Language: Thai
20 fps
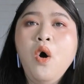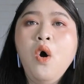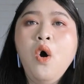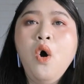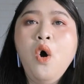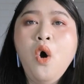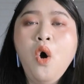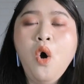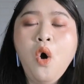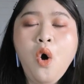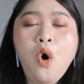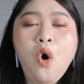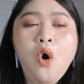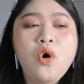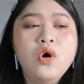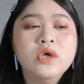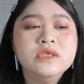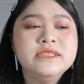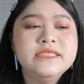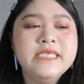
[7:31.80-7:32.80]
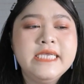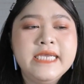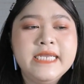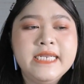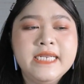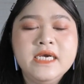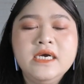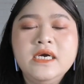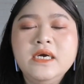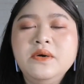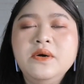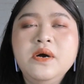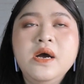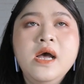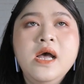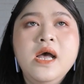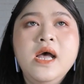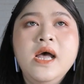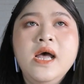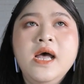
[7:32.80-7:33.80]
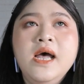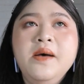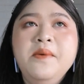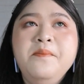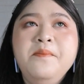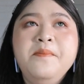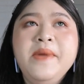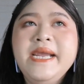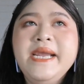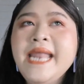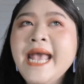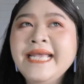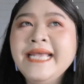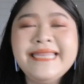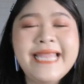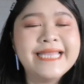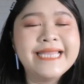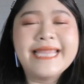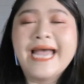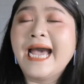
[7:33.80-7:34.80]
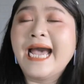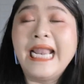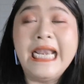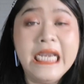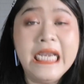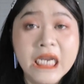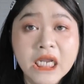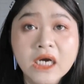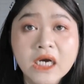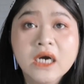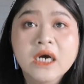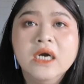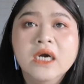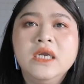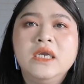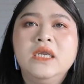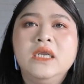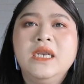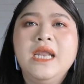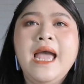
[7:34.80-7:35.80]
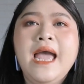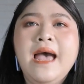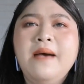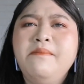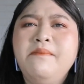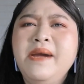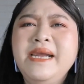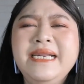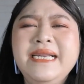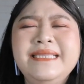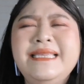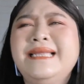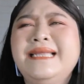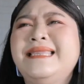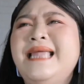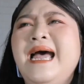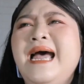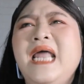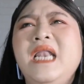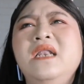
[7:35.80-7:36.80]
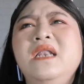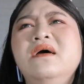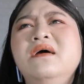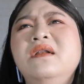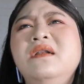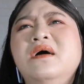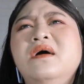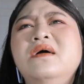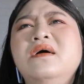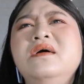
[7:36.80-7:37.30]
โอ้โหสีนี่คือไม่ได้แตกต่างกันเลยนะคะไม่ได้แตกต่างกันเลยแล้ว